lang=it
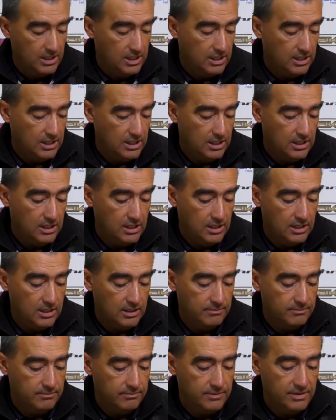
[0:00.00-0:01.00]

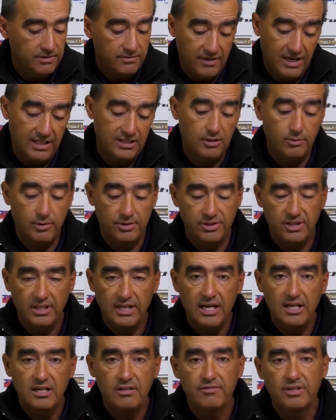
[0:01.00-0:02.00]
Eh, infatti queste
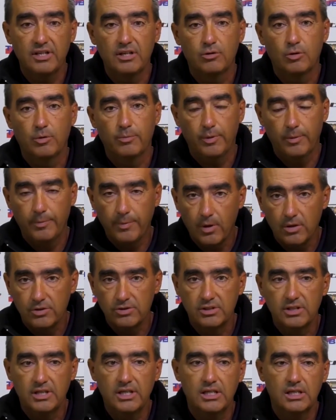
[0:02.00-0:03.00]
canne vengono
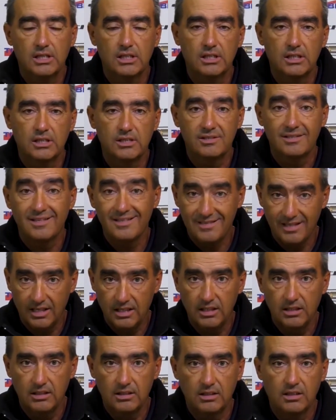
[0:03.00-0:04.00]
proposte eh, senza
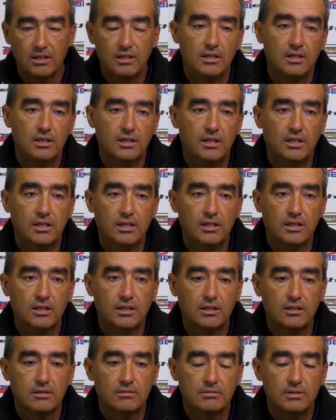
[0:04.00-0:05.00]
kit,
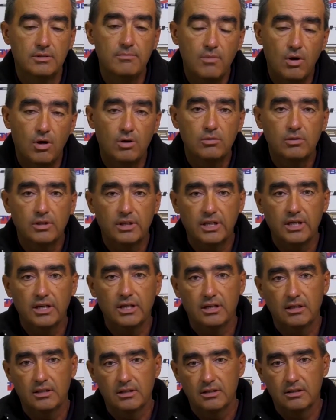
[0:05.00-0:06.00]
eh, in modo che
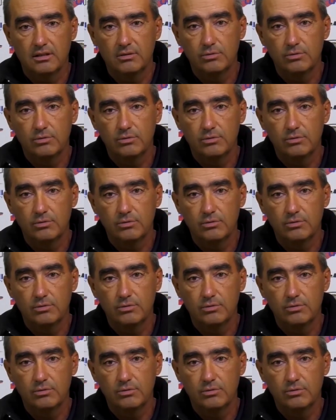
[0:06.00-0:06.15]
eh,